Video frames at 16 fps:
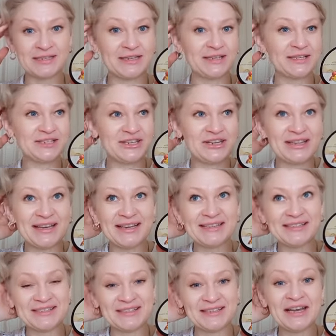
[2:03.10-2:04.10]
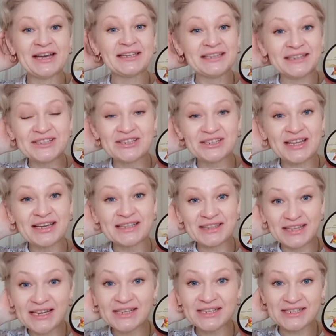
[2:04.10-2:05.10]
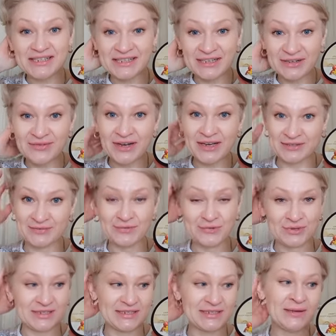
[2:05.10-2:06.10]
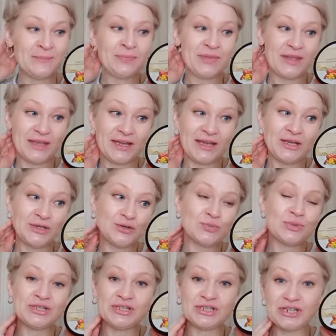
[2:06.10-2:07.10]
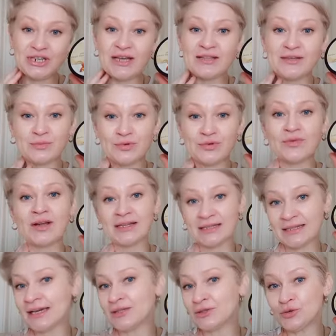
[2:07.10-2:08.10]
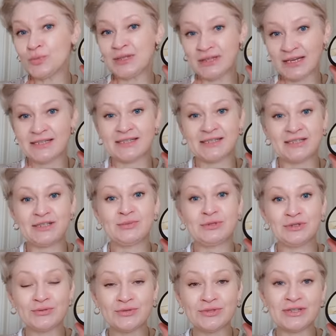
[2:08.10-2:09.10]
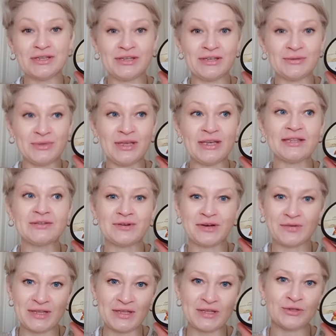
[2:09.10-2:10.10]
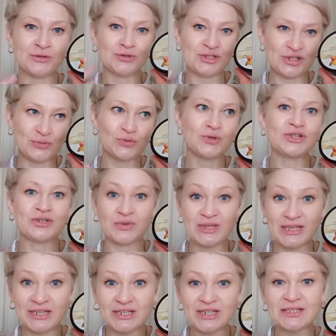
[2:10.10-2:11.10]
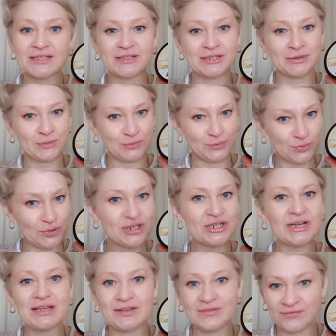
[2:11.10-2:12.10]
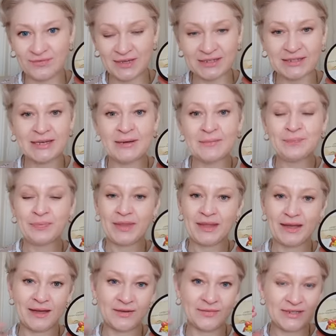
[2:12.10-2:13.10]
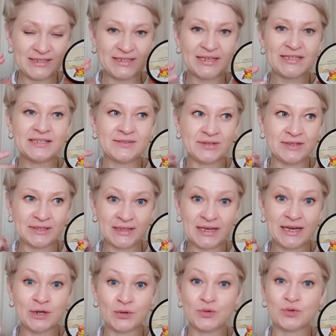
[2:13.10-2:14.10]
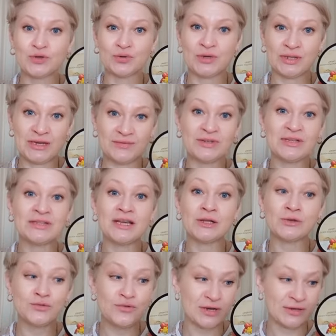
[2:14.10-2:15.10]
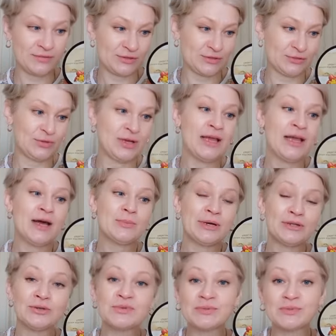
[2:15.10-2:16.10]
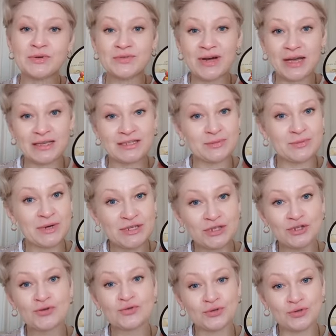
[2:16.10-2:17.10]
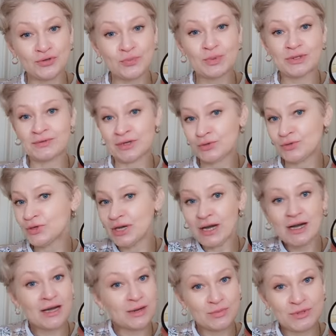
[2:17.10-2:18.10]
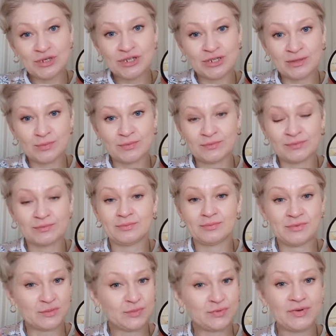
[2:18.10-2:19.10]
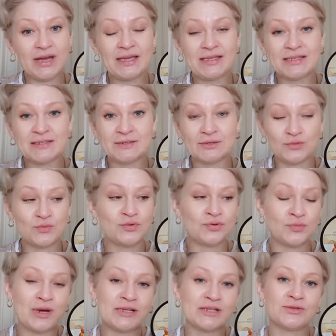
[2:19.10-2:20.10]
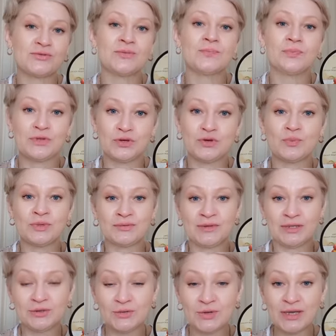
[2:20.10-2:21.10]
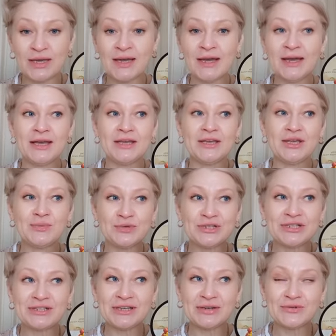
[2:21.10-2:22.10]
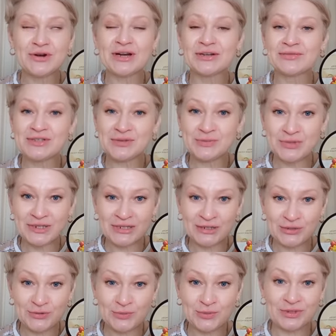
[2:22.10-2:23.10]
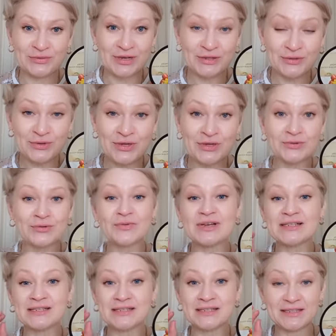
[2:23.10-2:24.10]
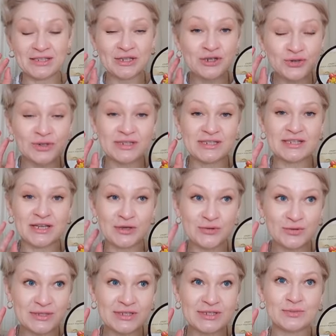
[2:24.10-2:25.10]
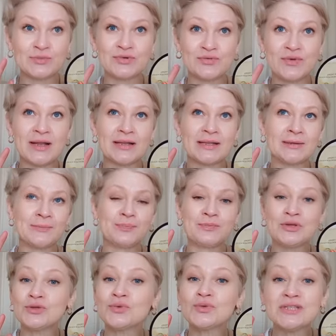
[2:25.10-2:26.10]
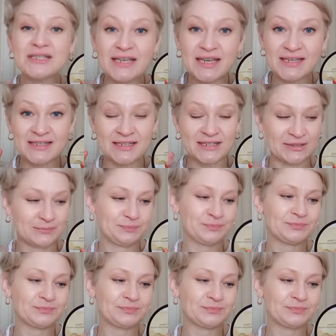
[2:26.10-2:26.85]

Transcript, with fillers: и начинается, начинает так разогревать волос. Я ее подержала буквально да, до 15 минут, и мне этого хватило. То есть чем дольше вы держите, тем больше эффект а, воздействия на кожу головы, на луковицу. Потом смываете масочку теплой водой, как обычно смываете любую маску теплой водой. И после того, как вы смыли теплой водой, у вас еще остается буквально минут 10